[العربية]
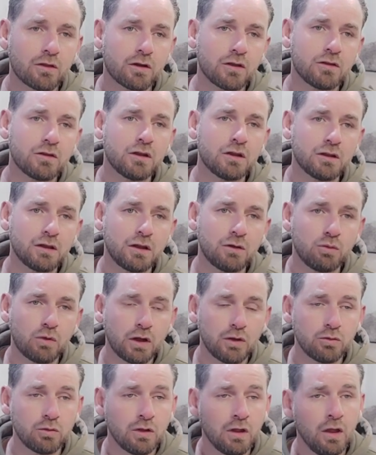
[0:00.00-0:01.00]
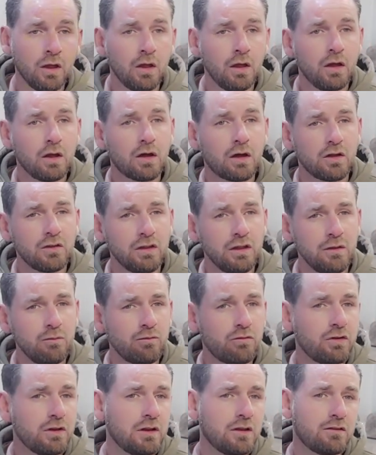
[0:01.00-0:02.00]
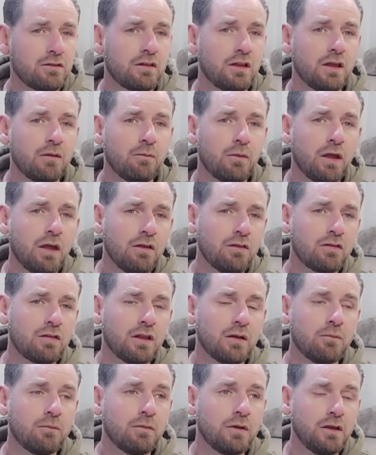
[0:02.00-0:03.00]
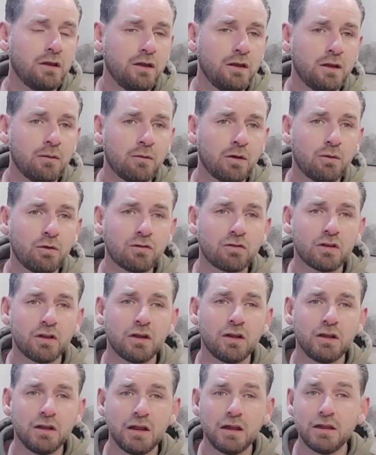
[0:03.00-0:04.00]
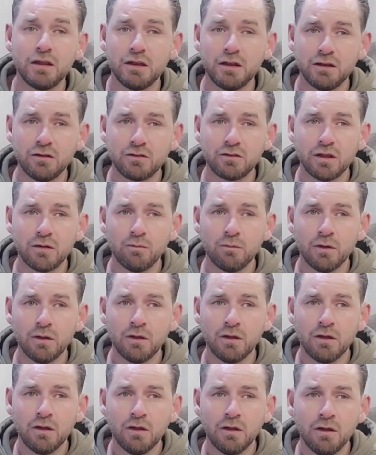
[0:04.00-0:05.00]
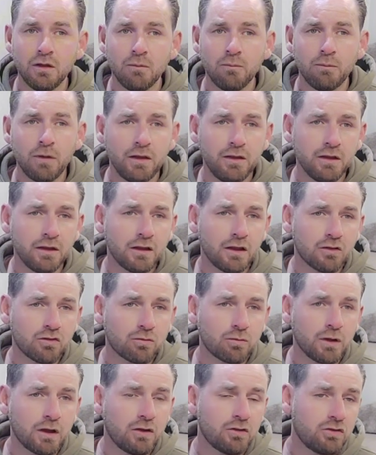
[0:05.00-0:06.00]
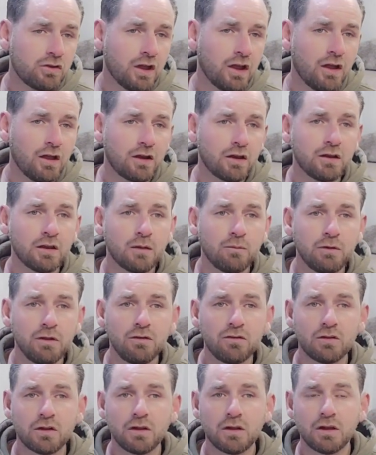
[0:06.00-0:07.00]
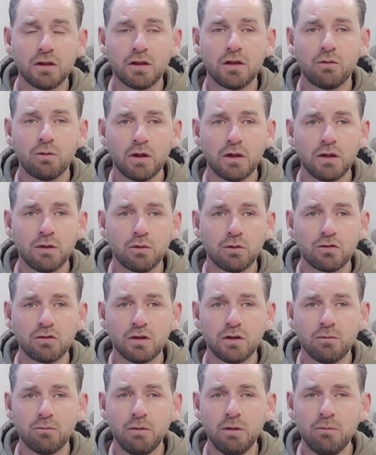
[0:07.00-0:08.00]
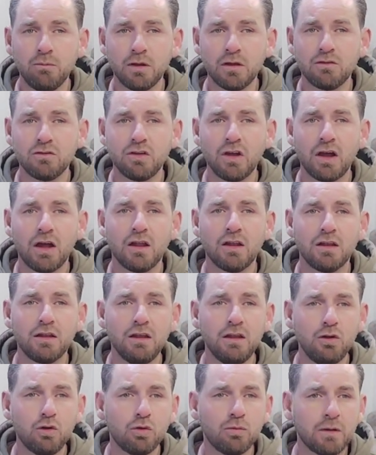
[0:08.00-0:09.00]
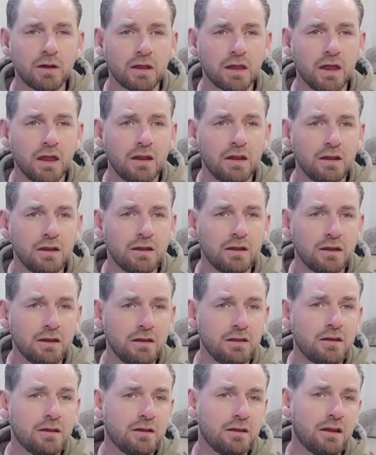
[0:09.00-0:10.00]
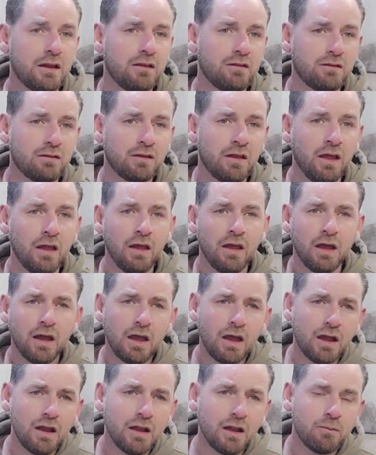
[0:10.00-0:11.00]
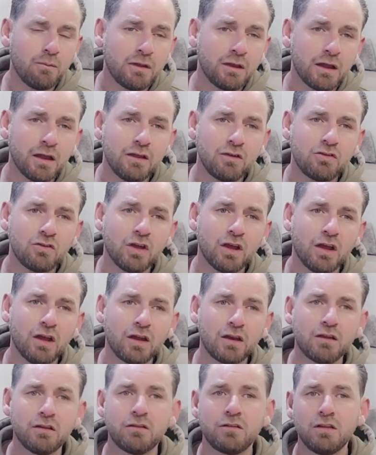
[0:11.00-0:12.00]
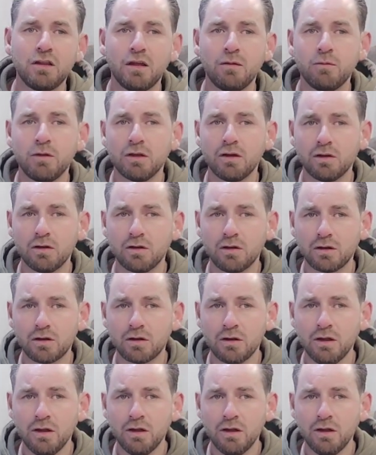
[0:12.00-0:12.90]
رضي الله عنه قديم في الإسلام أسلم حينما وصل إليه الإسلام بعدين أصبح شاعر النبي صلى الله عليه وسلم مما جعل له مكانة عند الناس أعلى من أي شاعر إسلامي آخر